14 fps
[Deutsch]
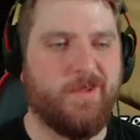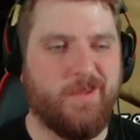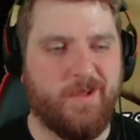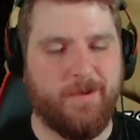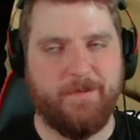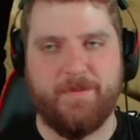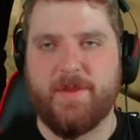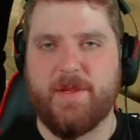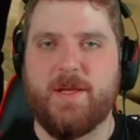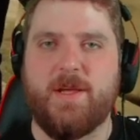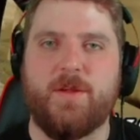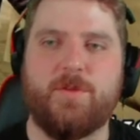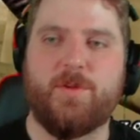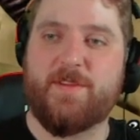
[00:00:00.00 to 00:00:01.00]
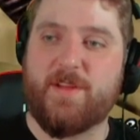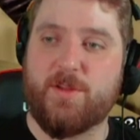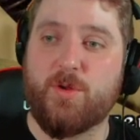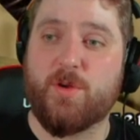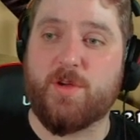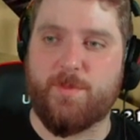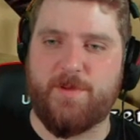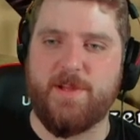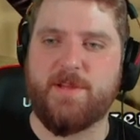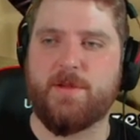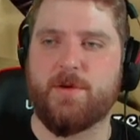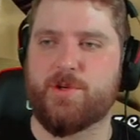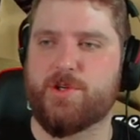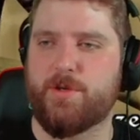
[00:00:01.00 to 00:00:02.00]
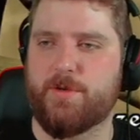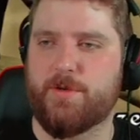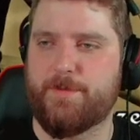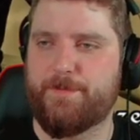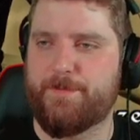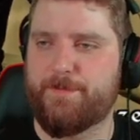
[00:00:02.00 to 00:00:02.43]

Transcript: Ja? Ne? So dass er halt noch gepflegt ausschaut.